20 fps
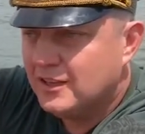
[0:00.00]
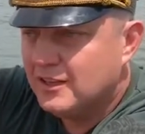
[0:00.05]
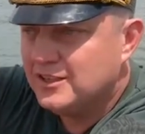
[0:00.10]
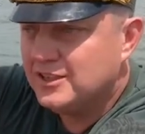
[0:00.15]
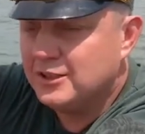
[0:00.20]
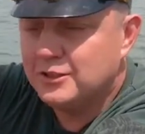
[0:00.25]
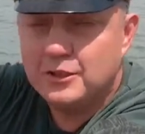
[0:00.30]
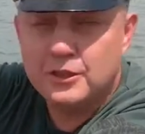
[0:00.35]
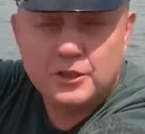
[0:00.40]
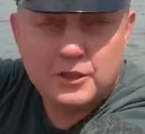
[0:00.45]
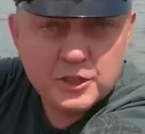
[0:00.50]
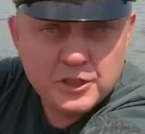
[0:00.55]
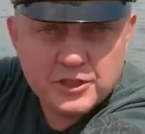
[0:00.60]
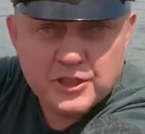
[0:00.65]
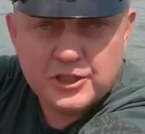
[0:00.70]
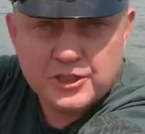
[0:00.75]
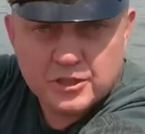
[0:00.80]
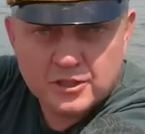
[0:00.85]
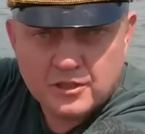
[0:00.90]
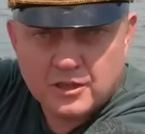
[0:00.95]
и сделал
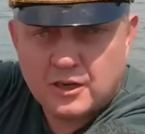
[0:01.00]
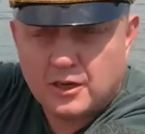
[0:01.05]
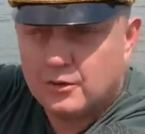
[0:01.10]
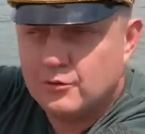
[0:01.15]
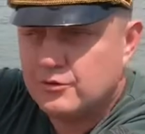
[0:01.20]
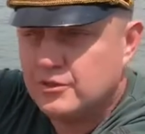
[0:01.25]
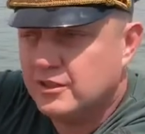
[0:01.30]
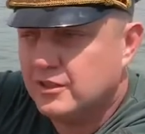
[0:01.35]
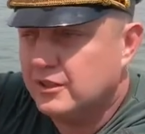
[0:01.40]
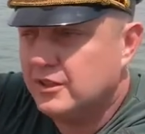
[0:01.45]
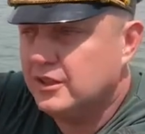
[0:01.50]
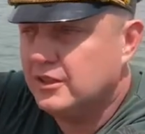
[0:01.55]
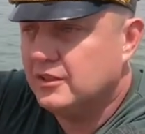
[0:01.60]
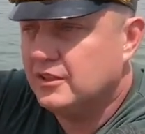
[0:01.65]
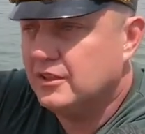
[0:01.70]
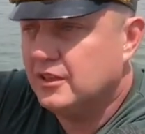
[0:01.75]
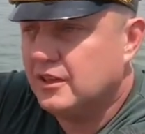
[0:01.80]
тысячи хороших дел.